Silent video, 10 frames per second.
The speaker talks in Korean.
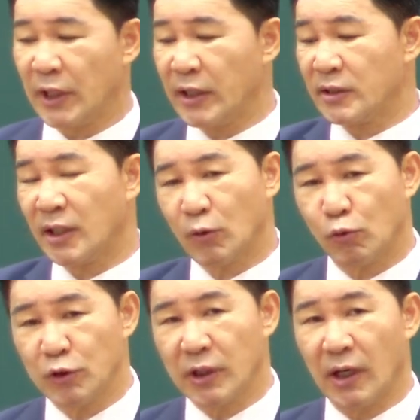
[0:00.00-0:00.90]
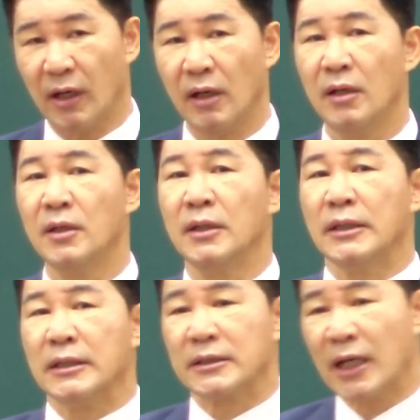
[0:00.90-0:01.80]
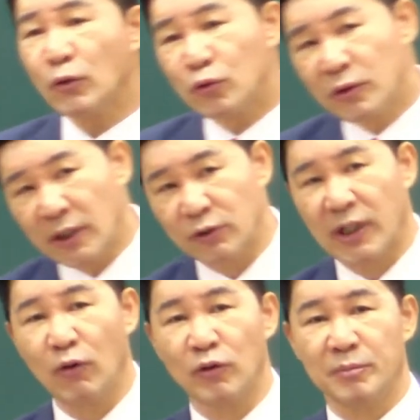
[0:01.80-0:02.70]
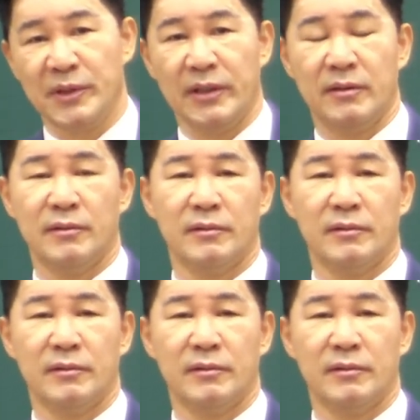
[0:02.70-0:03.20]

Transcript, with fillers: 자기가 사도 구니까 사도꾼까지 싸운 겁니다.